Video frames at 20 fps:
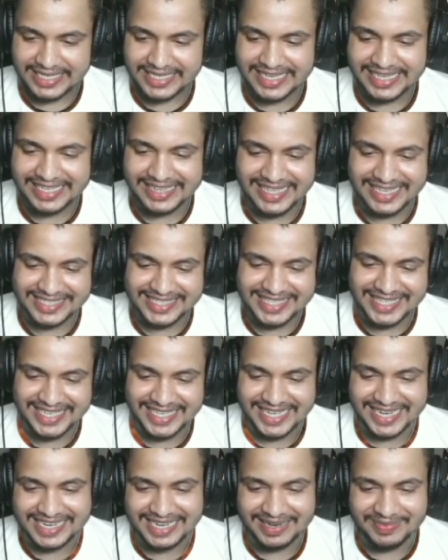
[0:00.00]
ए नहीं
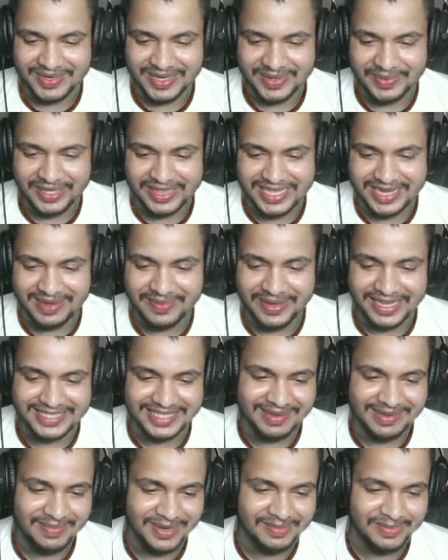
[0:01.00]
देखते यार कपड़े में दम
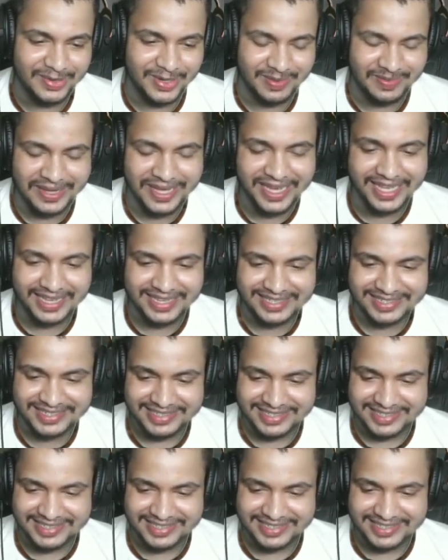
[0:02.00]
है ऐसा मत बोल बे